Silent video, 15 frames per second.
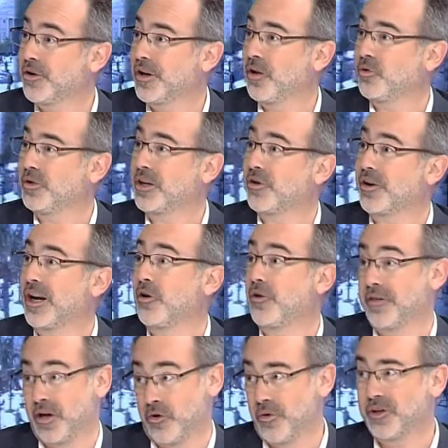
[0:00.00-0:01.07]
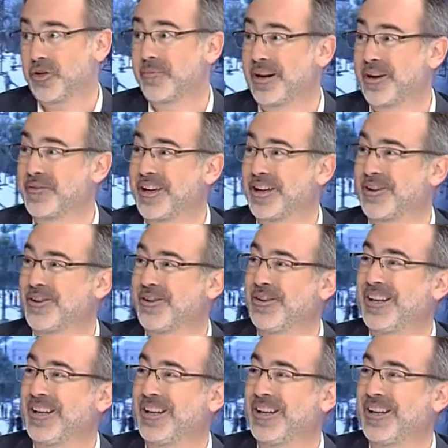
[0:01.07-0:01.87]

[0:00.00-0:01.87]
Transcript: Que le gusta correr en los circuitos, ¿no?